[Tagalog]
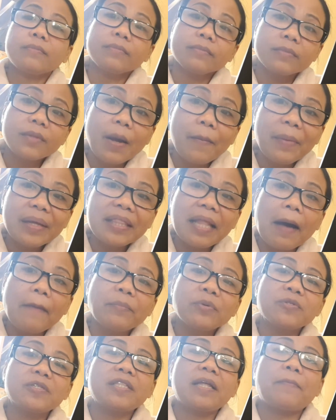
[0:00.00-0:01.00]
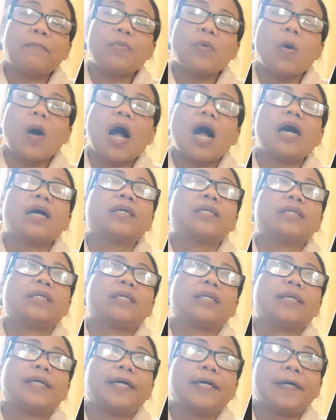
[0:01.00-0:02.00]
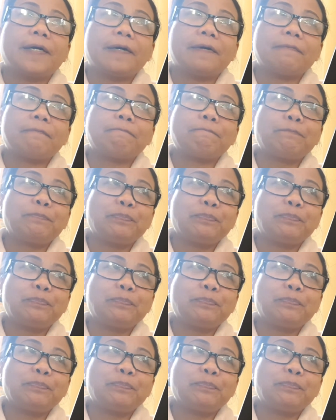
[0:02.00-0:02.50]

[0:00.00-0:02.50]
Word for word: na matapos na po ang uh,